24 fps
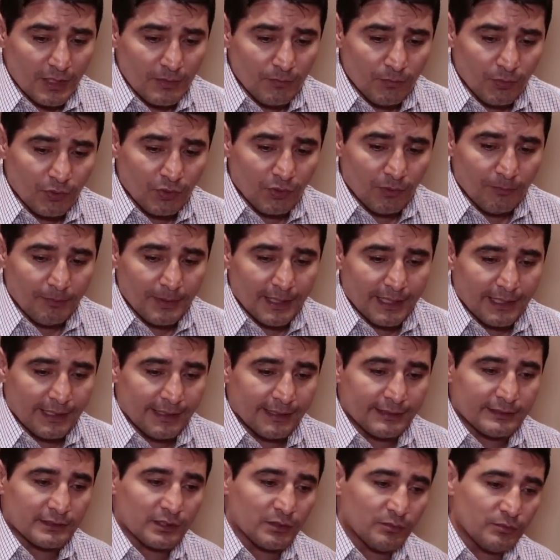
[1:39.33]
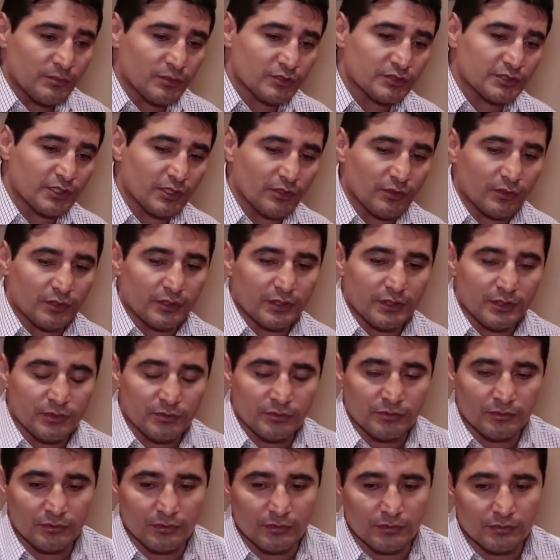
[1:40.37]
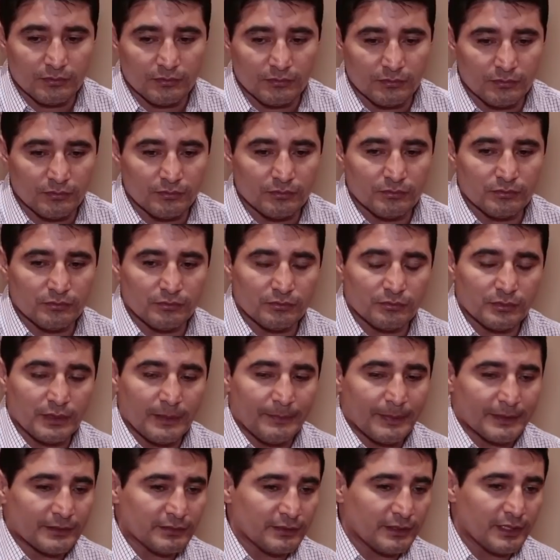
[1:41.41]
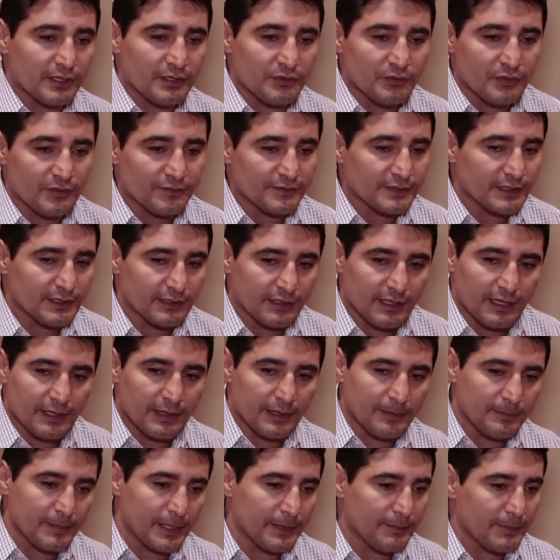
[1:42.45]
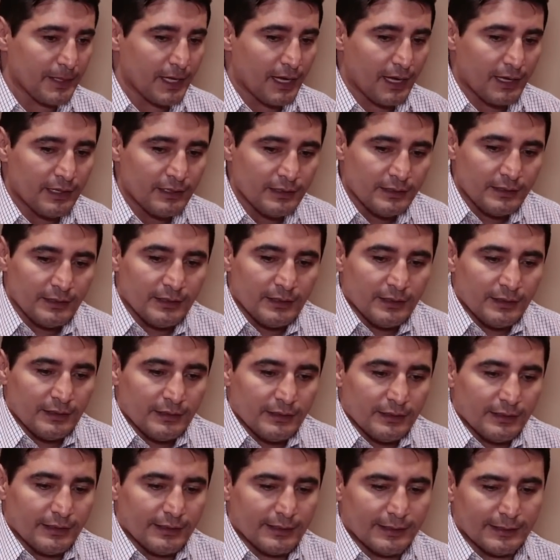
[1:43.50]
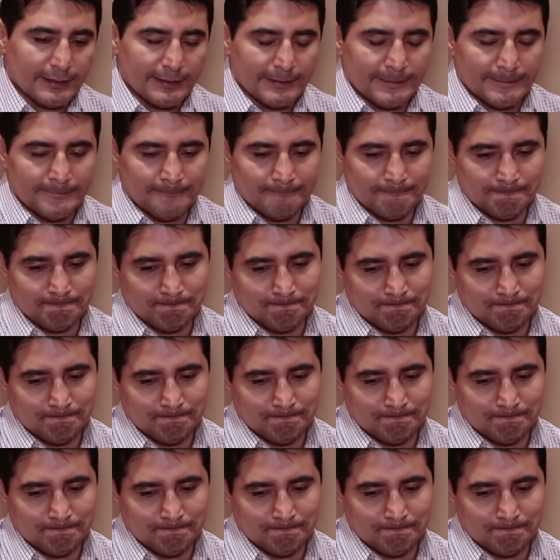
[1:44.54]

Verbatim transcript: muy complicada entre un boxeador y una persona de UFC, de MMA. Eh,